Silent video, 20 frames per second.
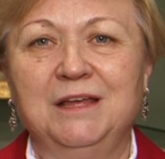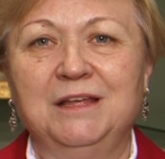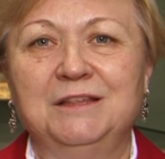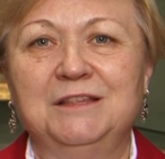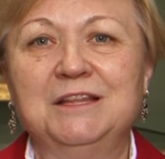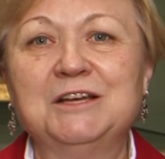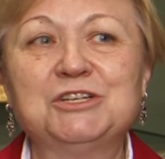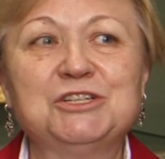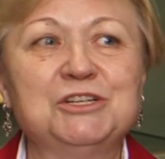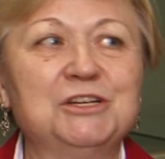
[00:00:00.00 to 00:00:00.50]

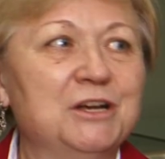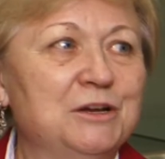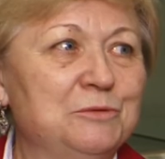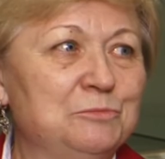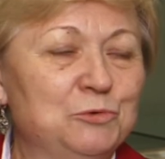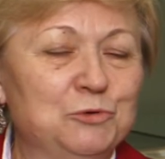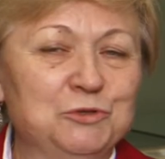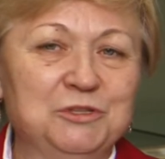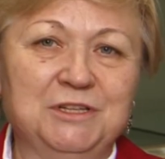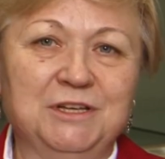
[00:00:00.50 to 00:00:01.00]
Наши
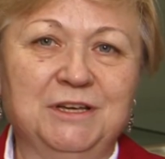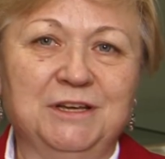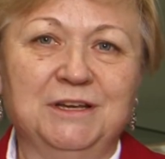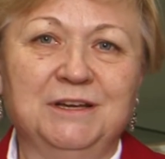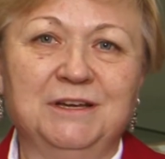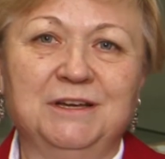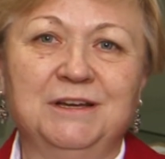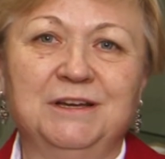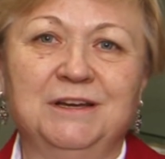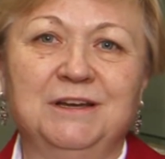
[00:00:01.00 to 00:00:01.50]
работы –
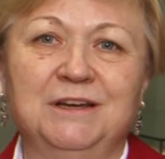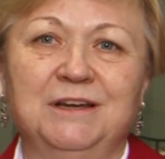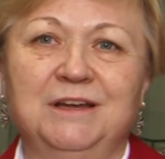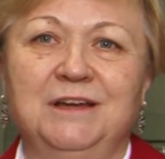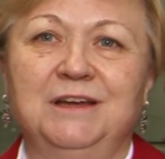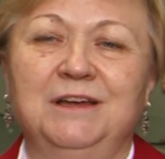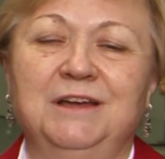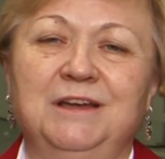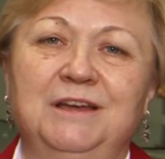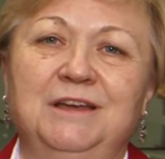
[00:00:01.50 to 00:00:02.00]

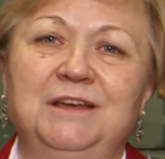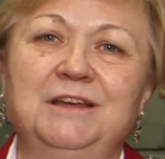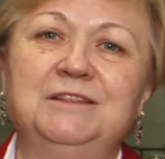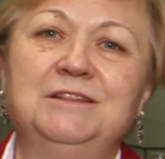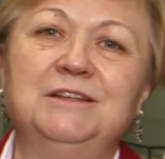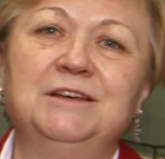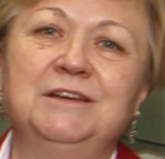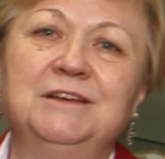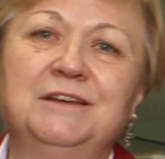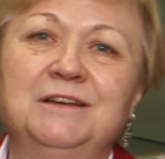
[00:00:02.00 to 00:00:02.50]

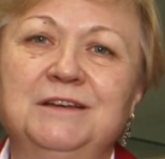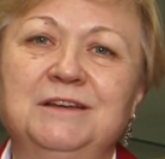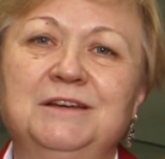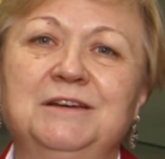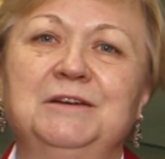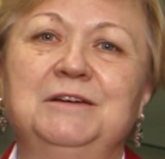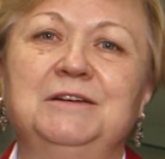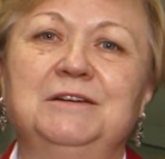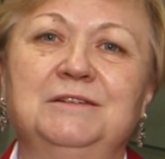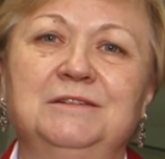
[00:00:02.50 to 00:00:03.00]
это
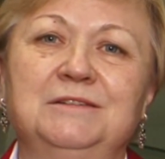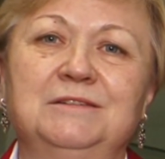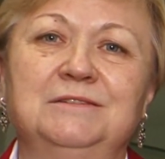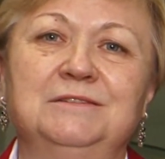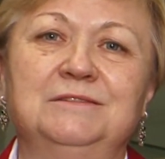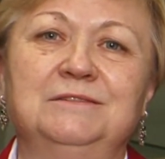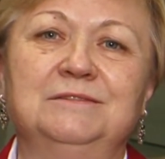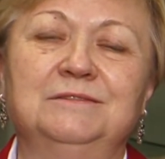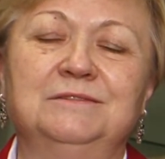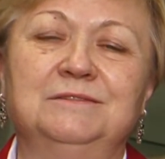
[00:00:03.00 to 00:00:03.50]

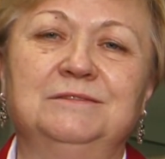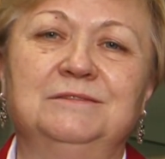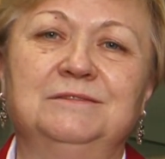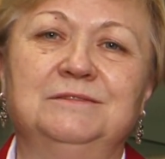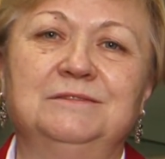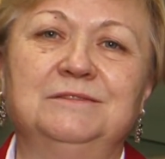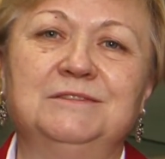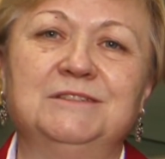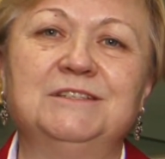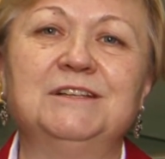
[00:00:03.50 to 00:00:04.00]
э,
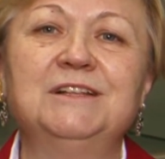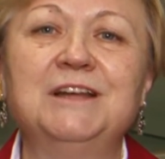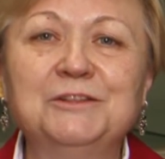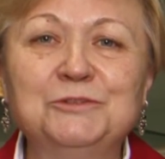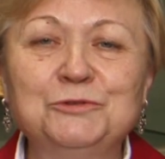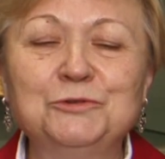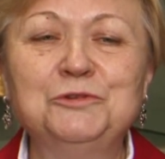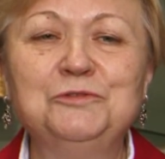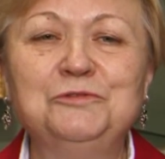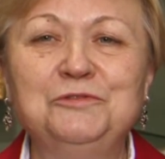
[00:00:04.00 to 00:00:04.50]

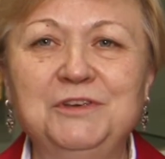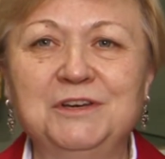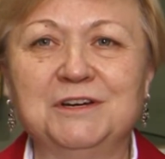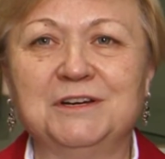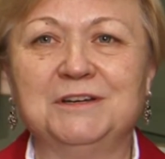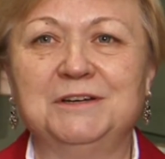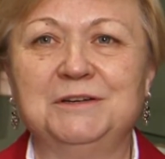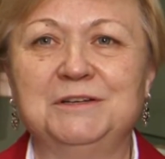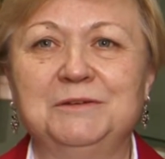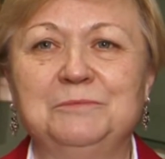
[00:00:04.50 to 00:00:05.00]
золотой век
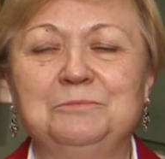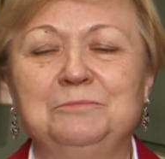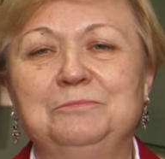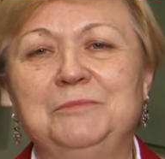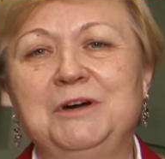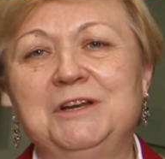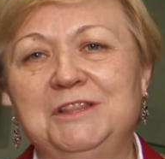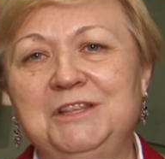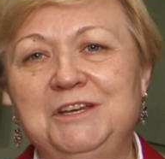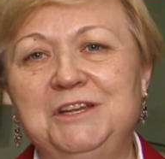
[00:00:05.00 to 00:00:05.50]

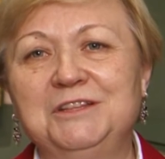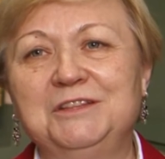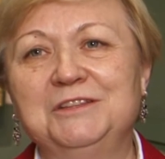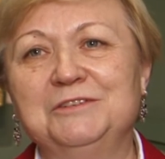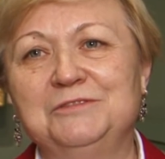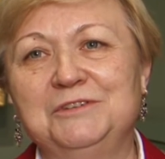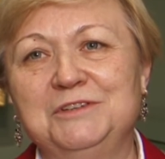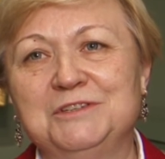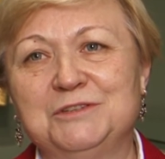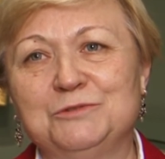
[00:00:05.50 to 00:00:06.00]

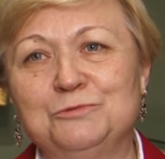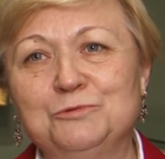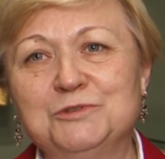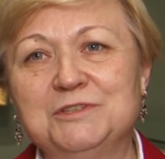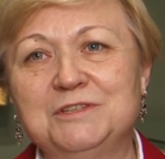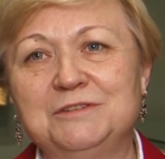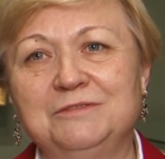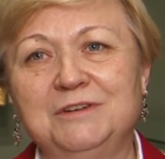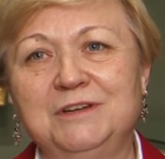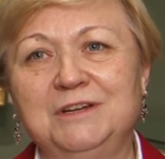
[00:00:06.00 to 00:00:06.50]
портретного
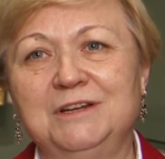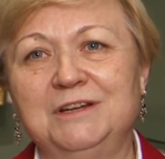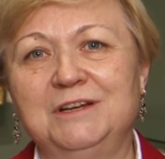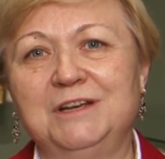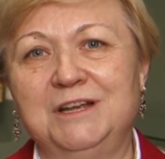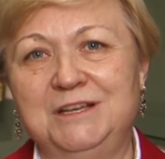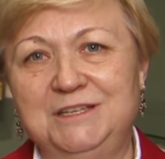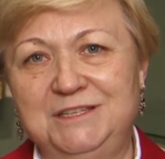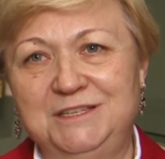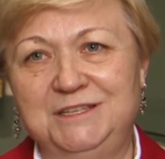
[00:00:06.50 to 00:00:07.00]
искусства
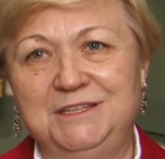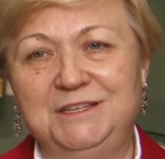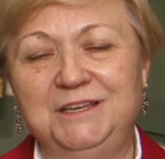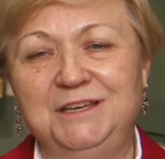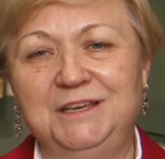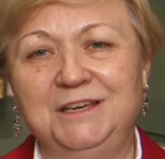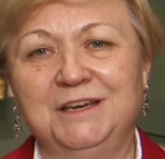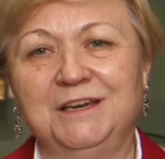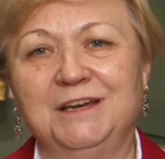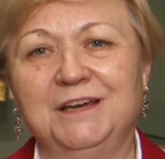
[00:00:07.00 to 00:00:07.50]

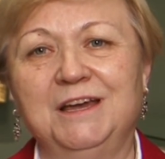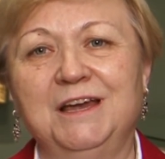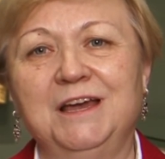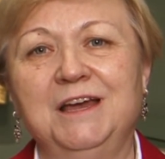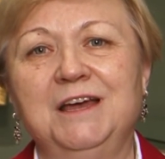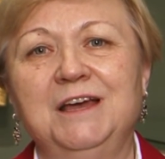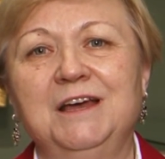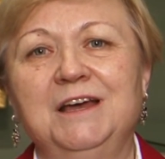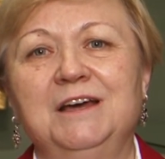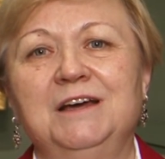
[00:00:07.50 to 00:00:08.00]
России,
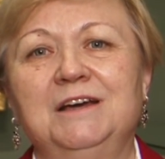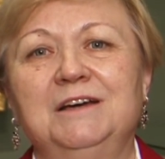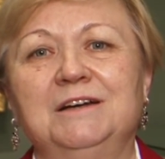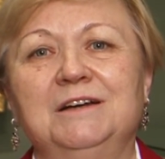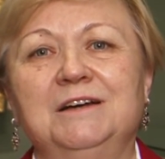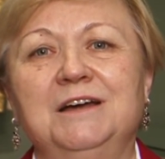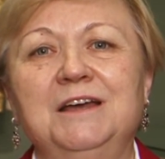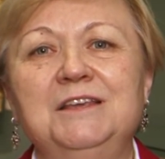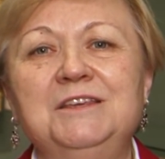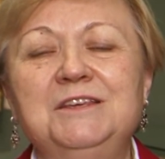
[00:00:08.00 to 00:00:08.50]

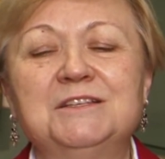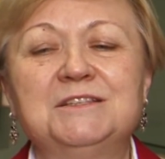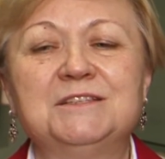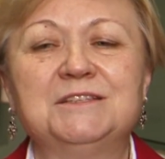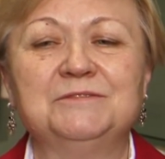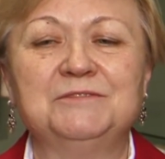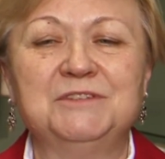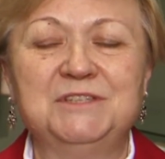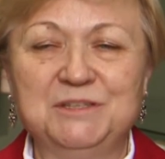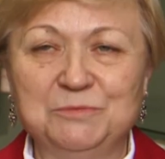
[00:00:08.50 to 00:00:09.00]

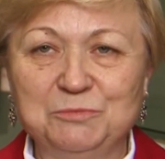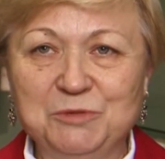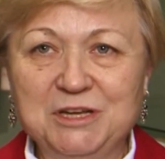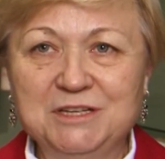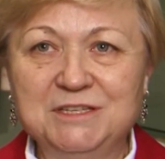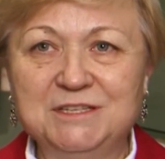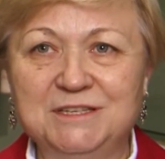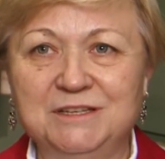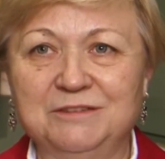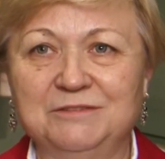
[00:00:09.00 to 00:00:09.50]
конец
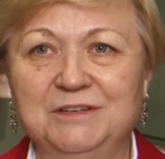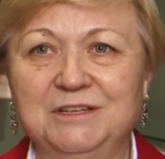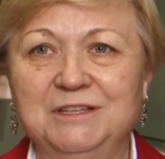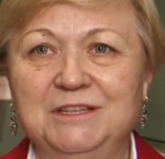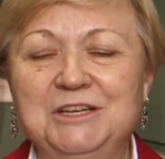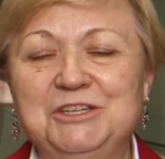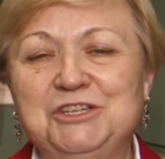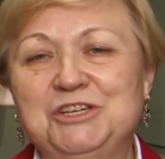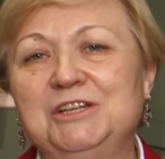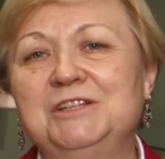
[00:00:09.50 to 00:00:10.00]
XVIII,
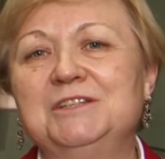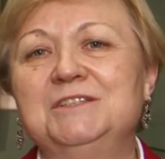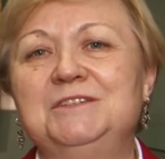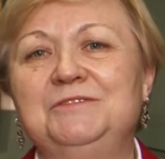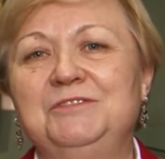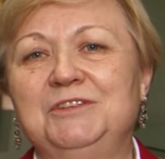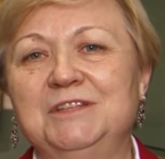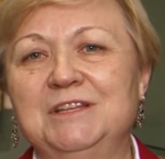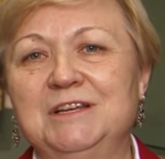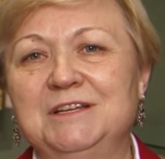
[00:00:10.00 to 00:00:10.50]
начало
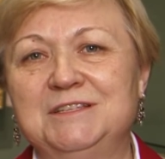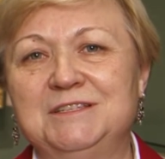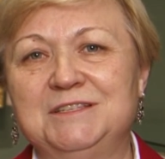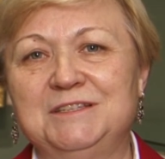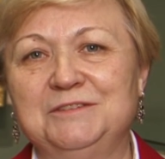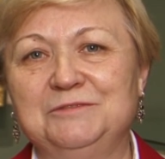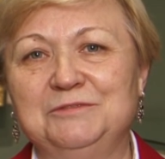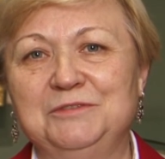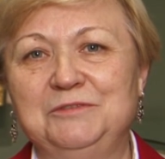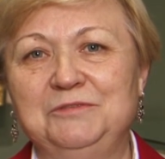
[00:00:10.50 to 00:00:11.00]

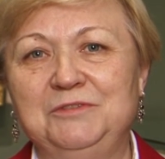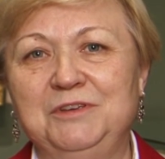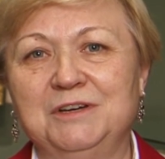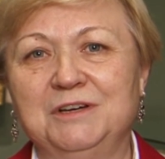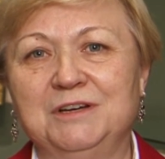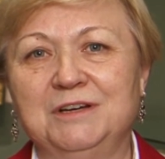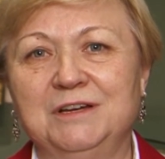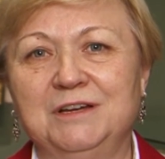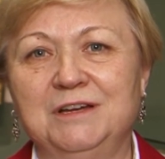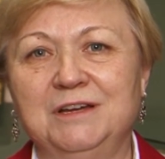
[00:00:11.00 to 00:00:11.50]
XIX
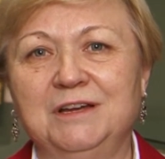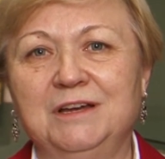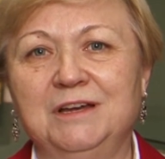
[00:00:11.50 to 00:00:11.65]
века.